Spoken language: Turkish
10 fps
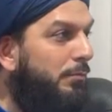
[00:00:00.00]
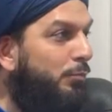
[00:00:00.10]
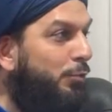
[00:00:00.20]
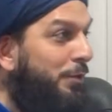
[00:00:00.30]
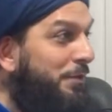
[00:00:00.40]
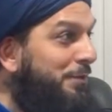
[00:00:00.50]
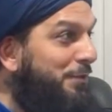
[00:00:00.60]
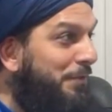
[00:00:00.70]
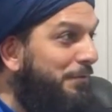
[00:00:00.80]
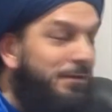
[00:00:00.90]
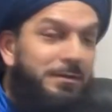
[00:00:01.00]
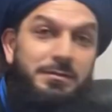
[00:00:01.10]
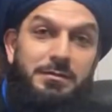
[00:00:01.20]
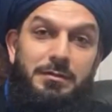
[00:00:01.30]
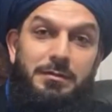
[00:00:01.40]
Böyle dedi şey efendi
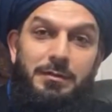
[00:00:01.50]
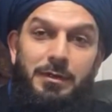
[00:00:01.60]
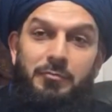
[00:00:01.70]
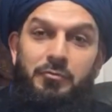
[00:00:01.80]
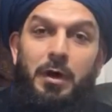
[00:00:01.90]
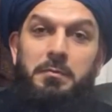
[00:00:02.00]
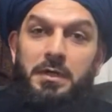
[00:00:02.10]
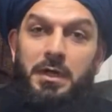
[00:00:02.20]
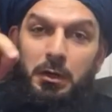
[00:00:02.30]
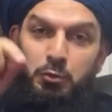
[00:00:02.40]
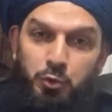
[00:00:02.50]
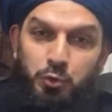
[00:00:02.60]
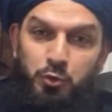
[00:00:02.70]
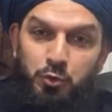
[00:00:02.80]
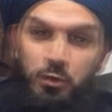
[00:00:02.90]
hazretleri. Fabrikayı küçült.